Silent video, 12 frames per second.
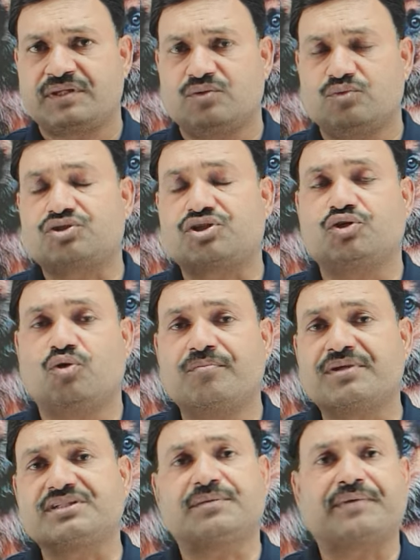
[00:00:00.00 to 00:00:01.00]
उसकी
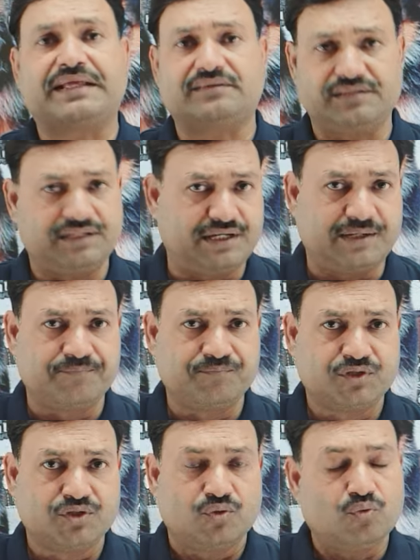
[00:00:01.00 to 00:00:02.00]
उम्र जब रहती है
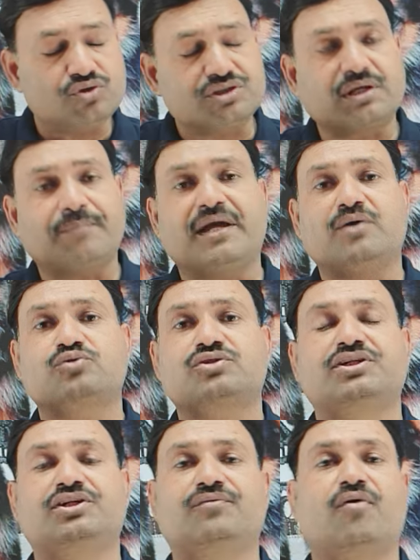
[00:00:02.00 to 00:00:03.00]
उस समय
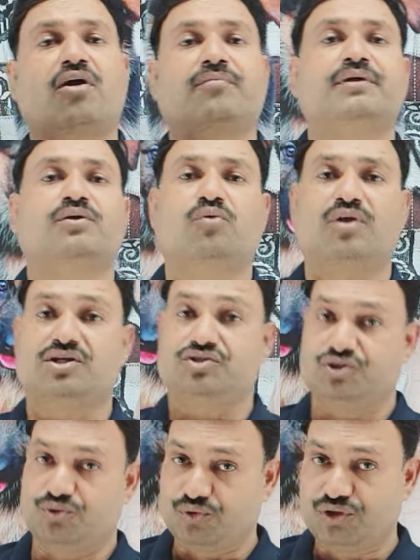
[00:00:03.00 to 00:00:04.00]
उसकी डिवॉर्मिंग होना
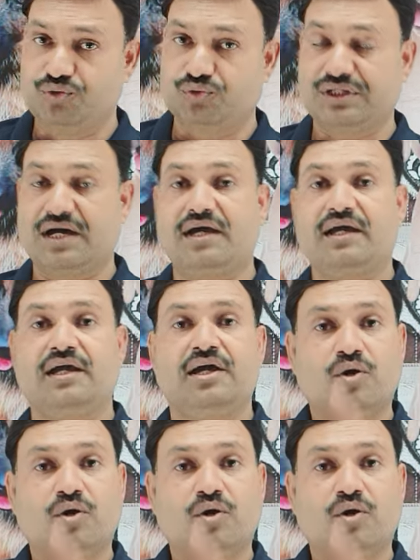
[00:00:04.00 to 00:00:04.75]
ज़रूरी होता है